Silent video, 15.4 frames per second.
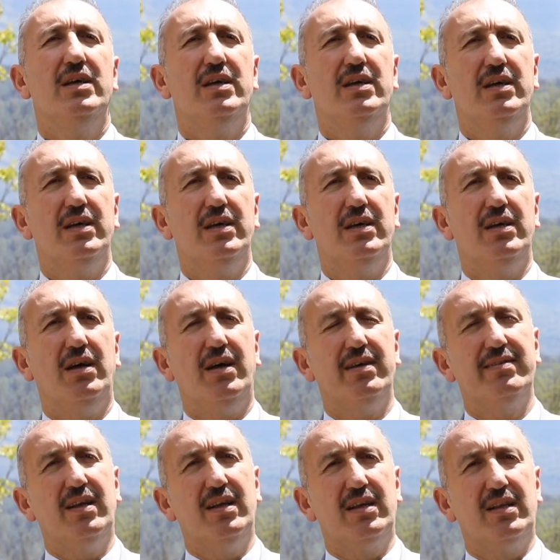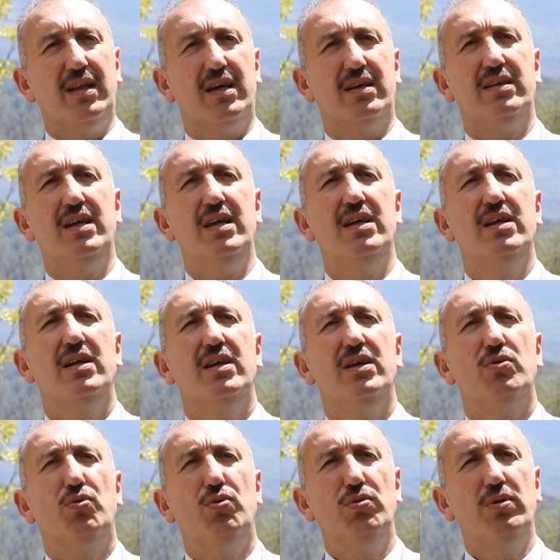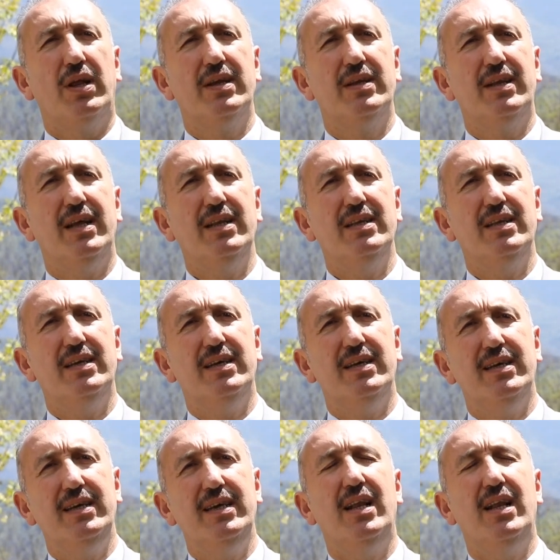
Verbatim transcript: e, hastalıklarda kullanılan e,